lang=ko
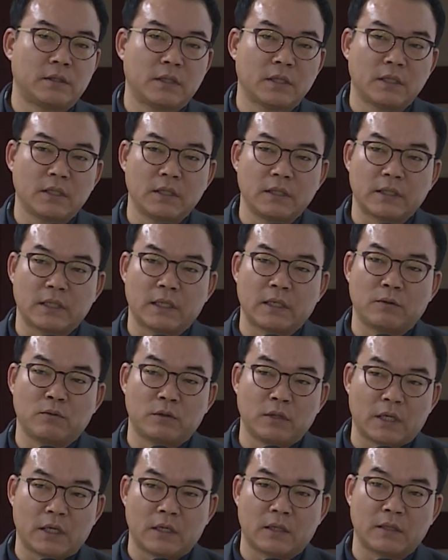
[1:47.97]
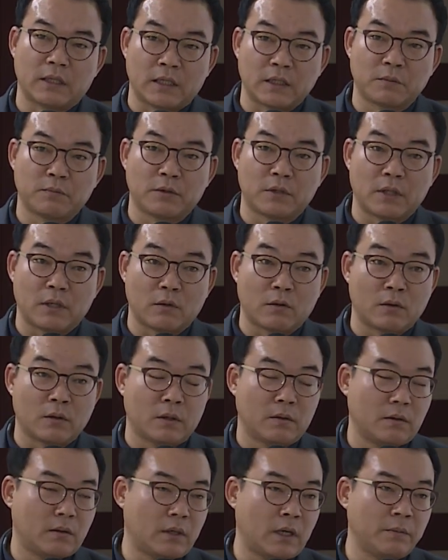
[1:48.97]
특히 이제 우리나라는 야생벌이라고
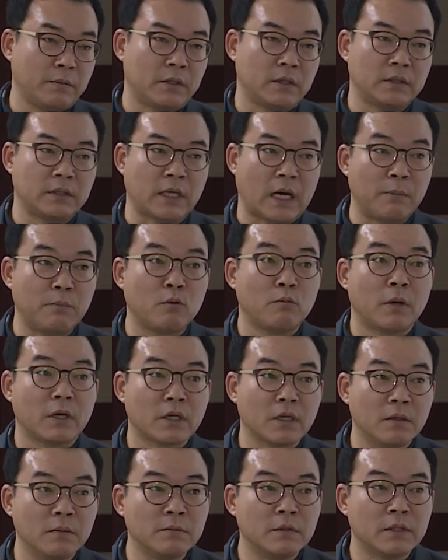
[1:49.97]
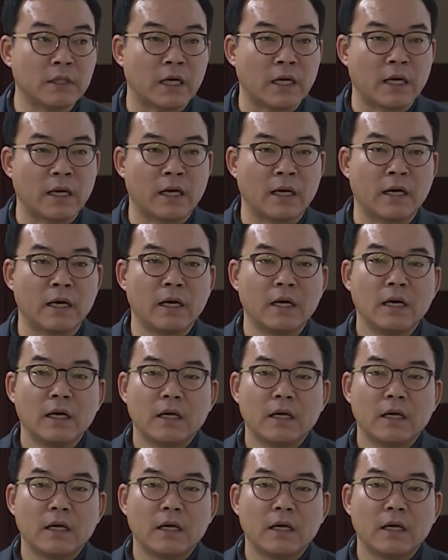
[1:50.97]
하면 이제 한봉밖에 없는데